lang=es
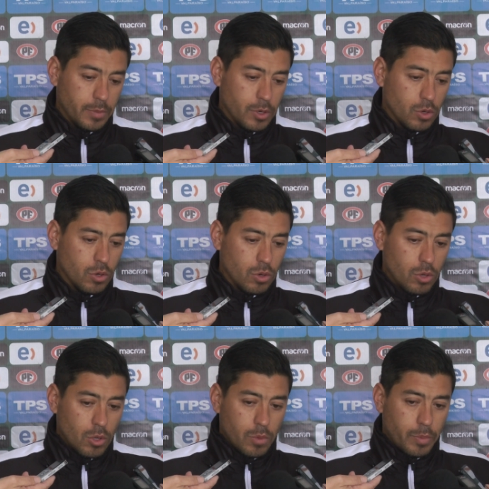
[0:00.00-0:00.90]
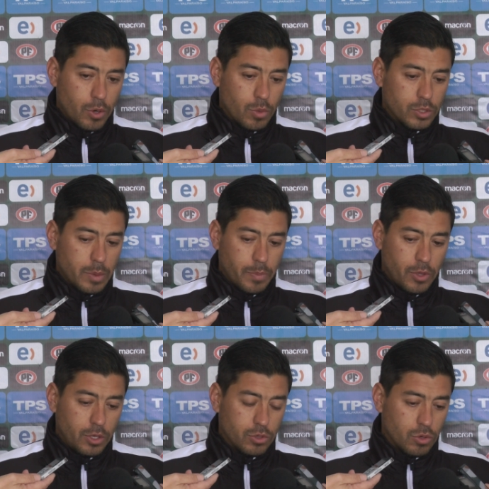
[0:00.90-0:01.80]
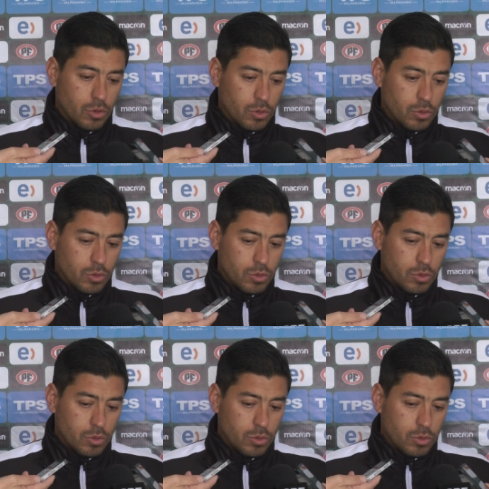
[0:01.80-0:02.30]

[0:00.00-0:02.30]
pero, pero como siempre he dicho, lo,